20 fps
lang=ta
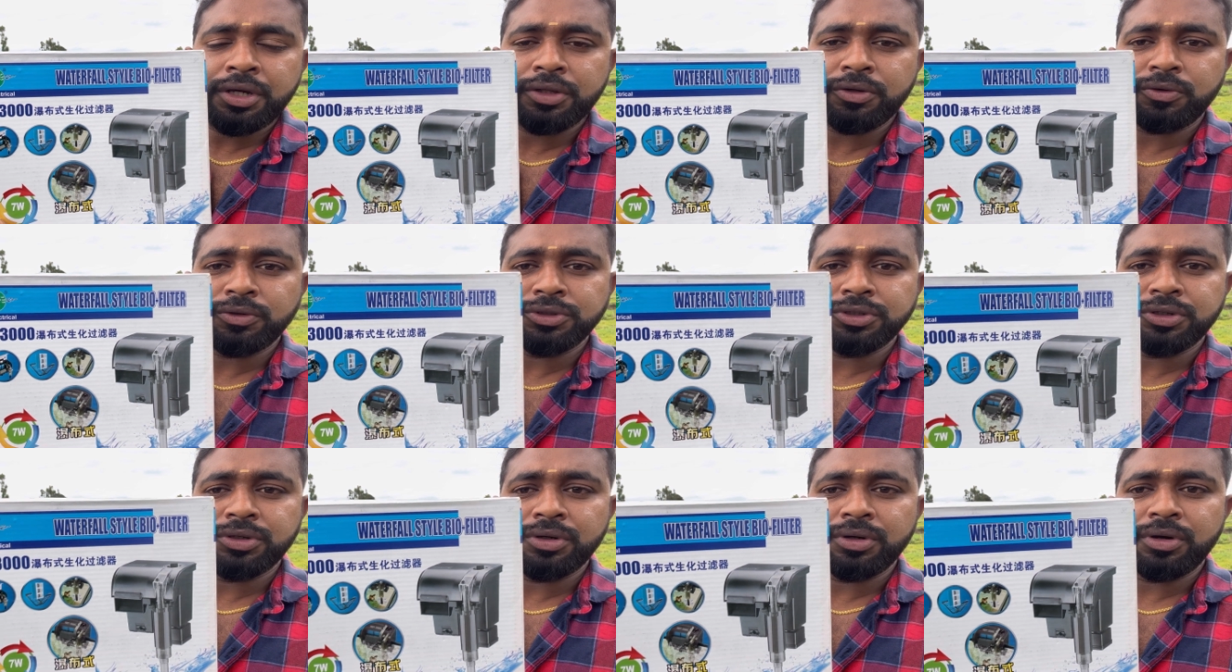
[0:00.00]
இது
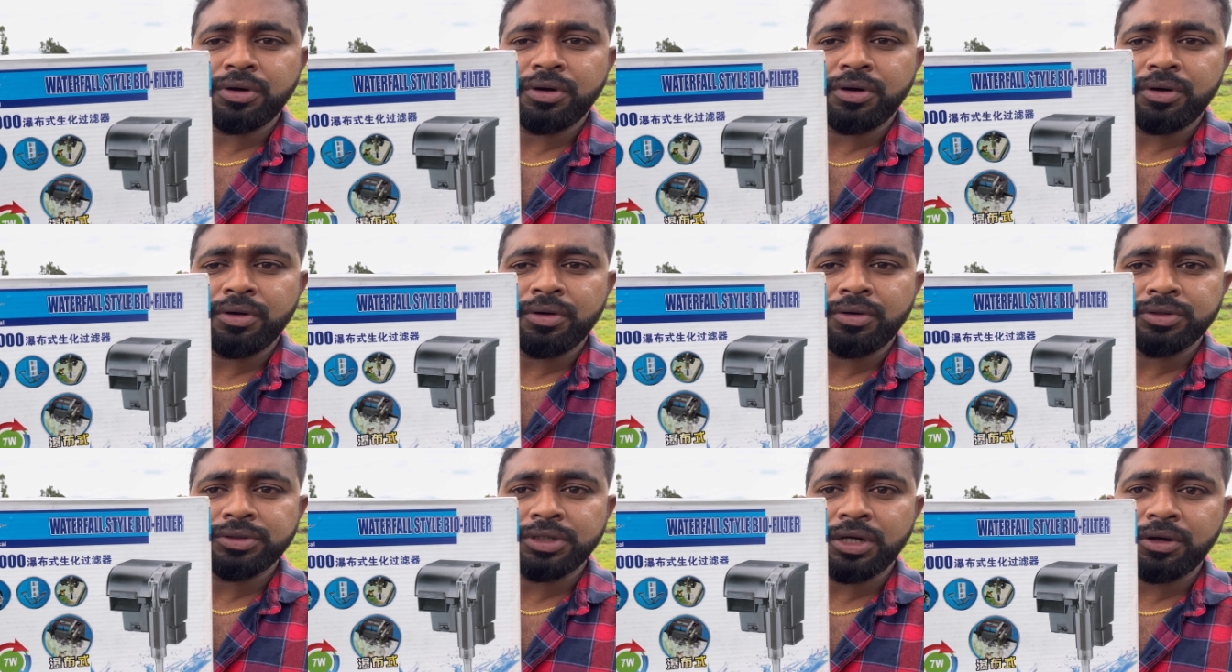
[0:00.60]
கொஞ்சம்
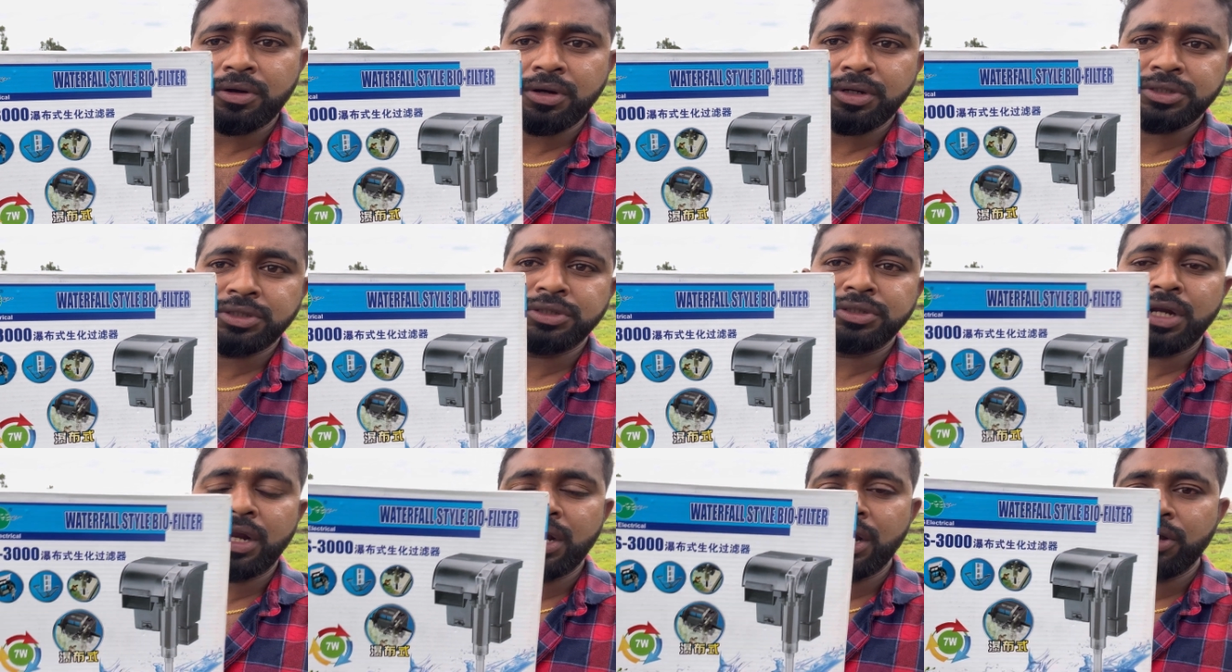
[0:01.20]

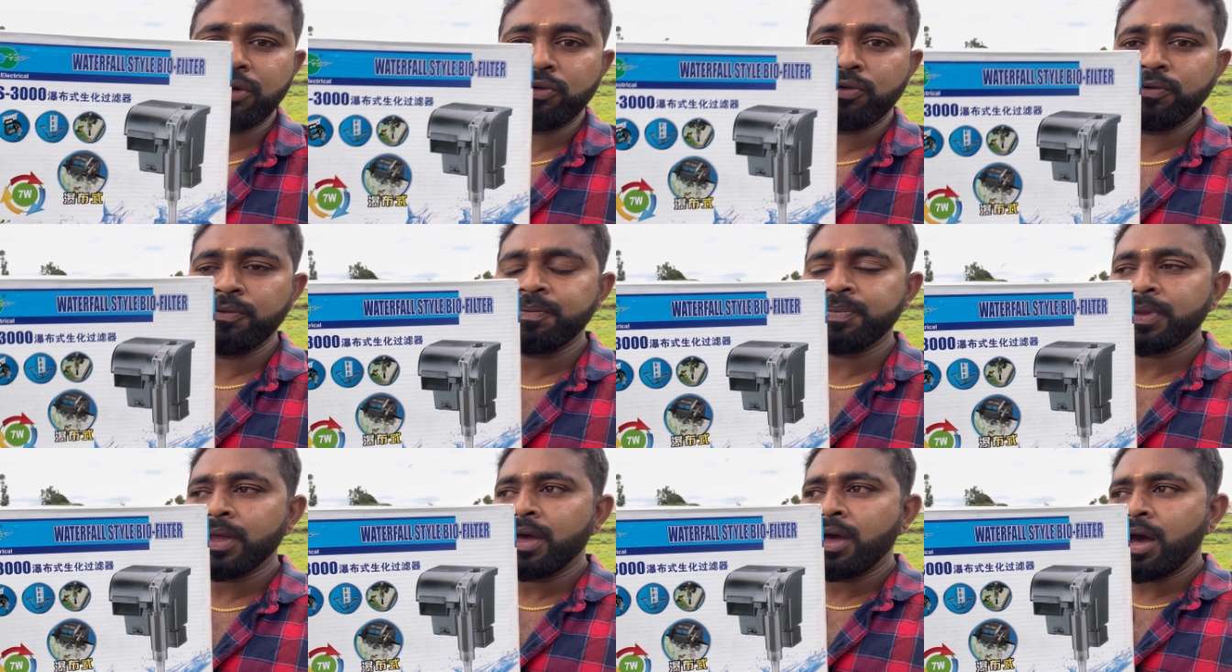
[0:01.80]
சர்க்குலேஷன் நல்லாயிருக்கும்
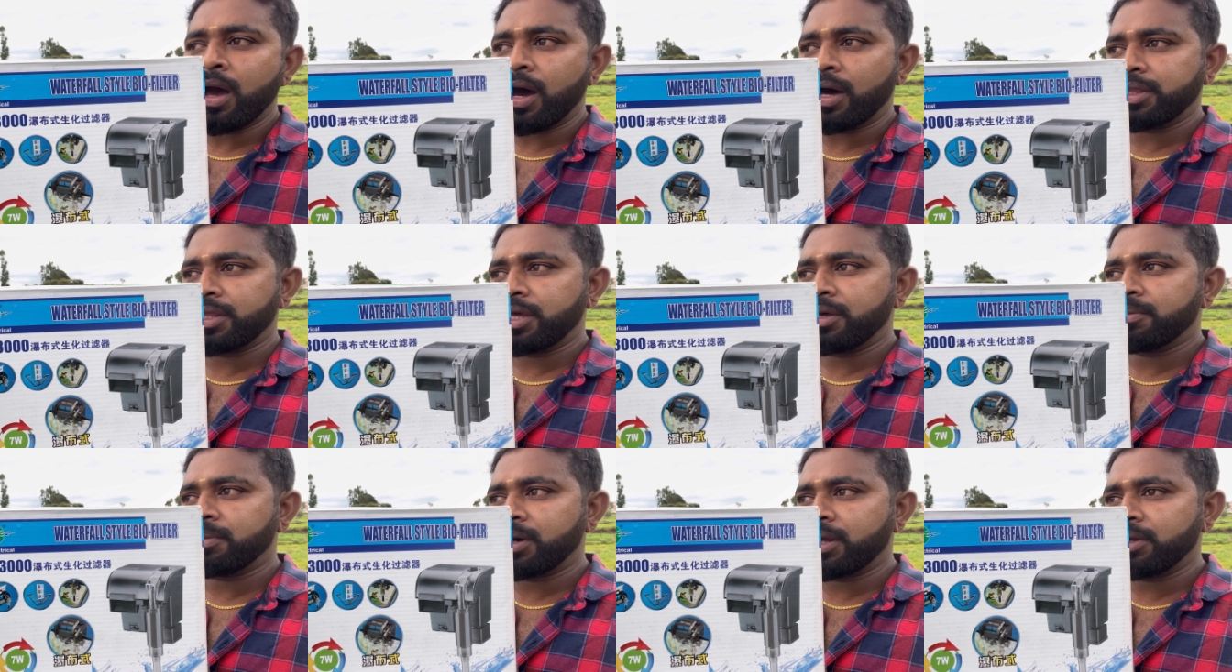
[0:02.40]

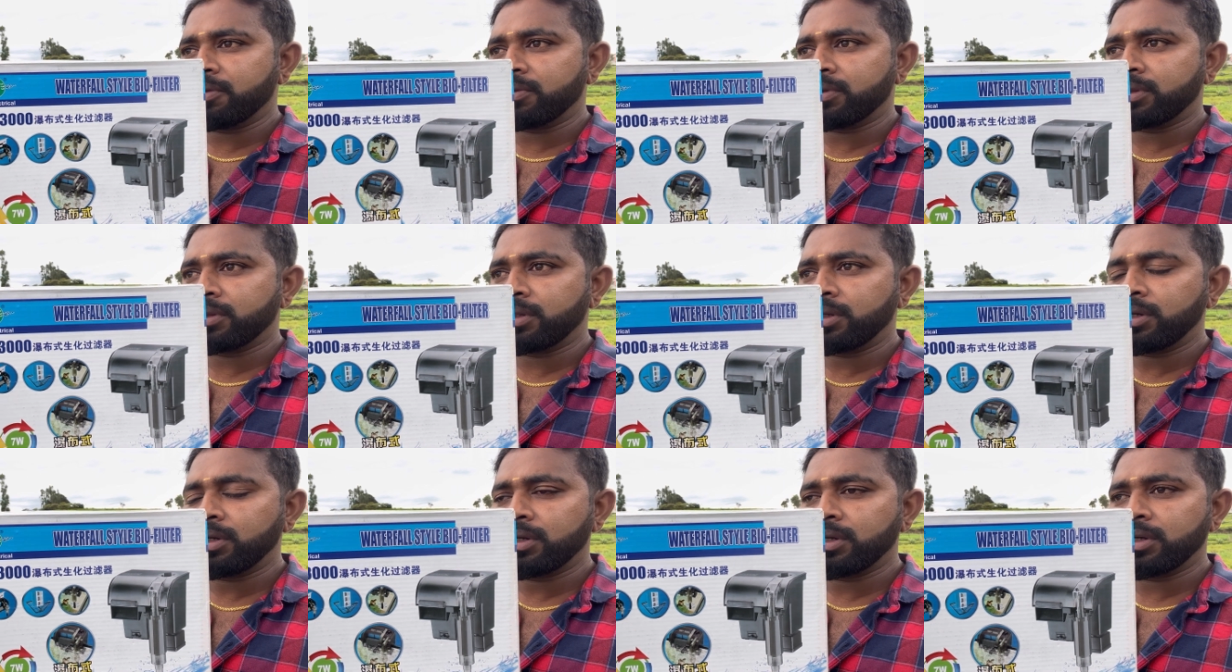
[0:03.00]
அதே மாதிரி
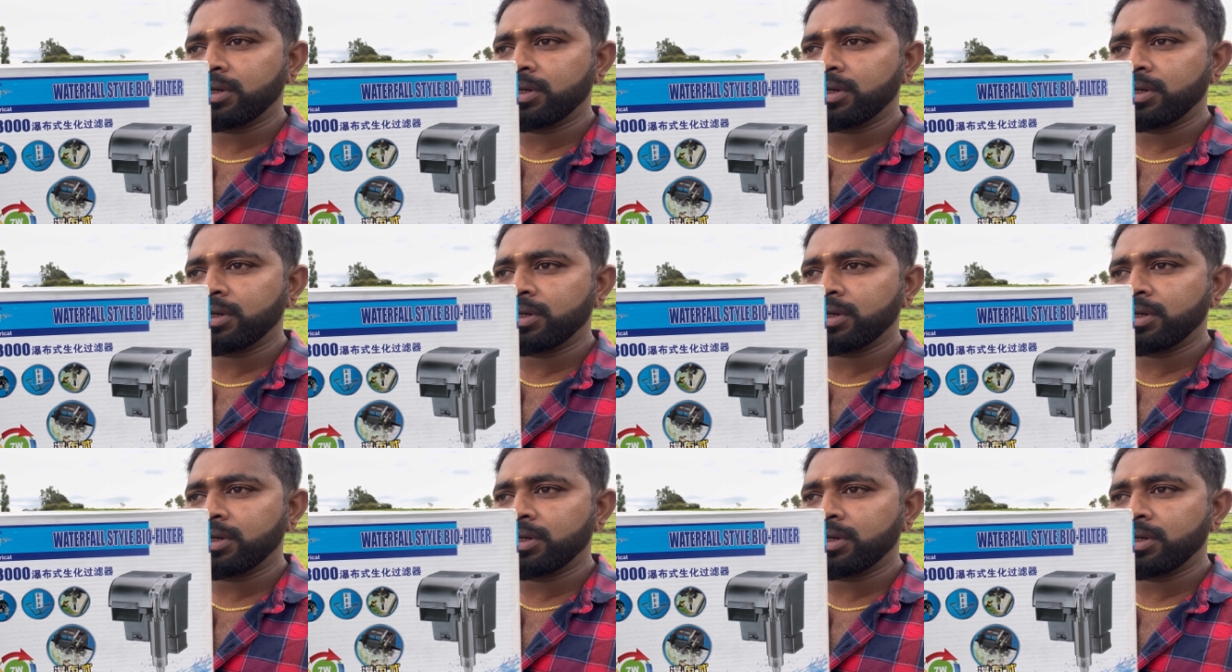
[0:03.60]
வந்து